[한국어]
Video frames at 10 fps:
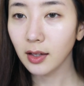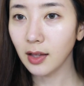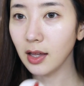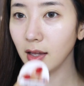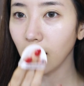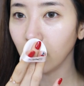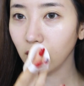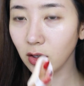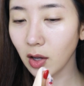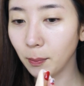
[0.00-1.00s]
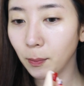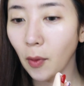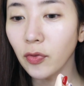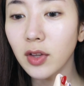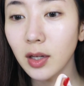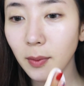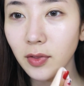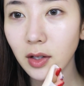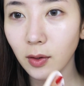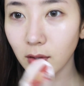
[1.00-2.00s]
근데 이게 이렇게
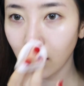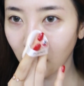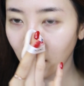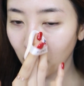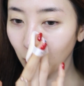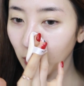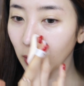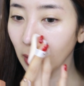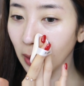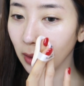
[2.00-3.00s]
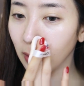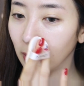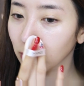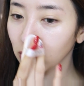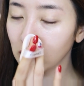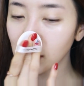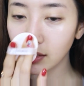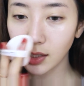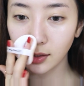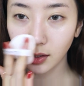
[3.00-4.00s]
번들번들거리니까 혹여나
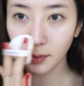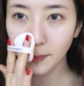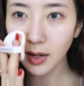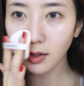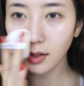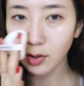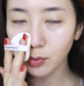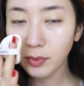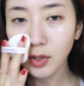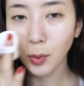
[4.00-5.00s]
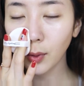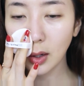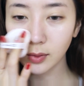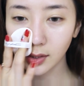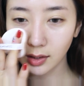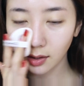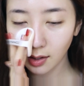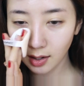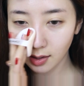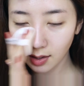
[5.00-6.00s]
뭉치지 않을까 빨리 유분이 올라오지
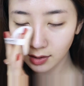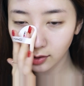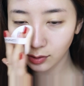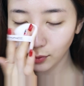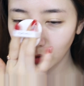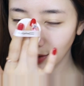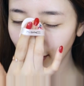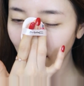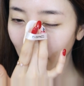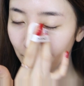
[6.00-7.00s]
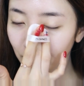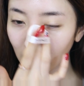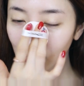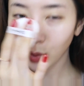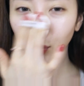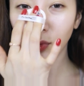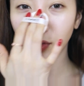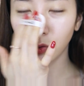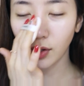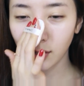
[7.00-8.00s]
않을까 하실 수도 있는데 저도
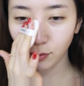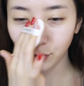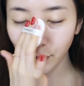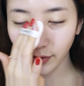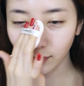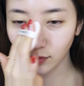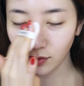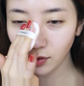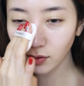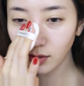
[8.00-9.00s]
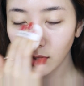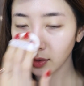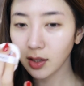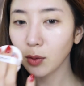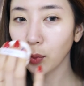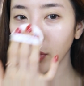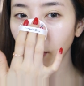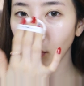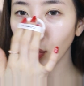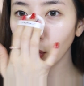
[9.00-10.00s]
그걸 되게 우려했거든요. 얘는
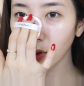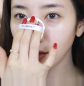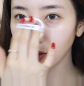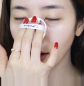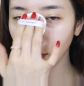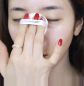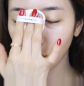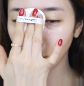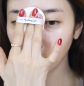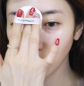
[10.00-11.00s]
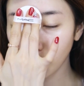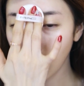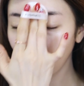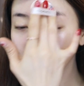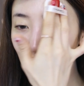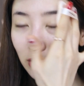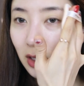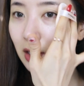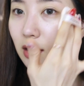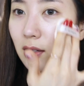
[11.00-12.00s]
오히려 모공에서 나오는 유분을
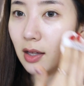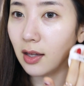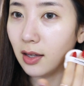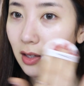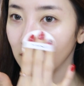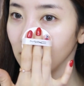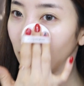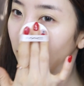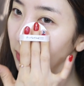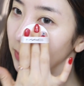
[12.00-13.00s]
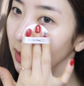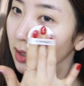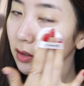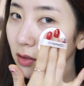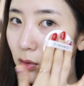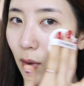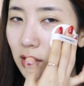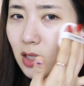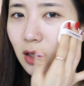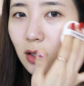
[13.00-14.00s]
막아주는 기능이 있어요. 그래서
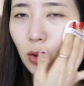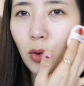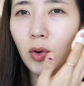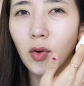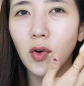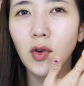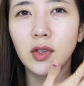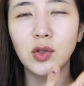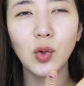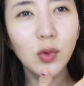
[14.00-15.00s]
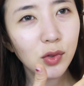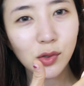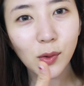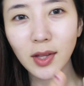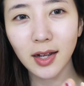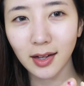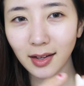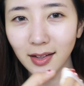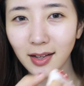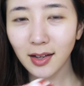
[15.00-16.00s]
화장이 더
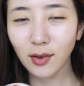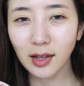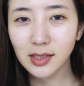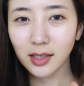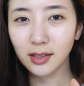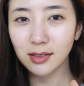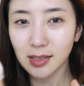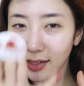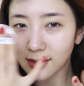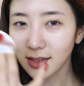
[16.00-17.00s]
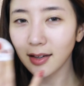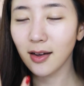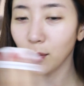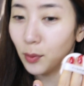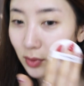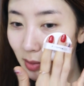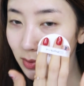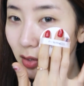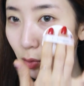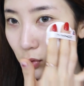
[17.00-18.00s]
쫀쫀하게 굉장히 찰싹하고
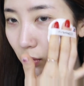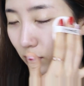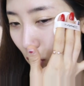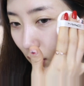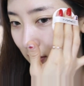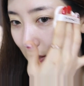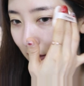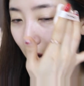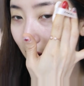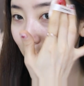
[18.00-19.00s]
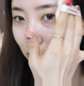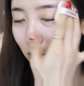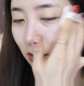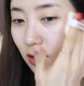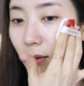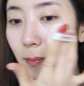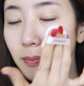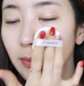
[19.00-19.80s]
찹쌀떡처럼 되게 잘 달라붙거든요.